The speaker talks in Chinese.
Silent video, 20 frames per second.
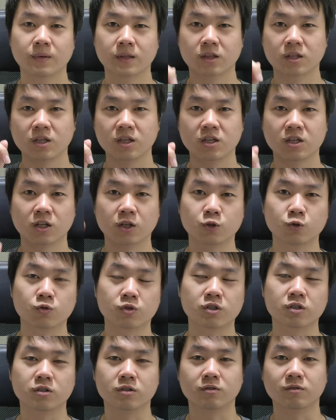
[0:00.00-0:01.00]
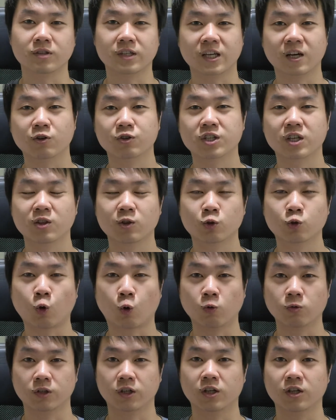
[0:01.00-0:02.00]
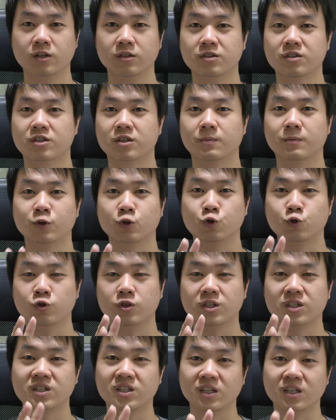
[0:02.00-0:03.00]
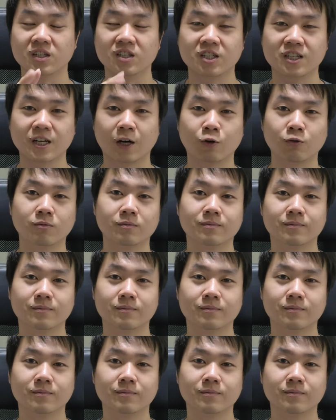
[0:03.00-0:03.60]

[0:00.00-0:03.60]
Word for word: 么第一个就是你要先懂得怎么去行销。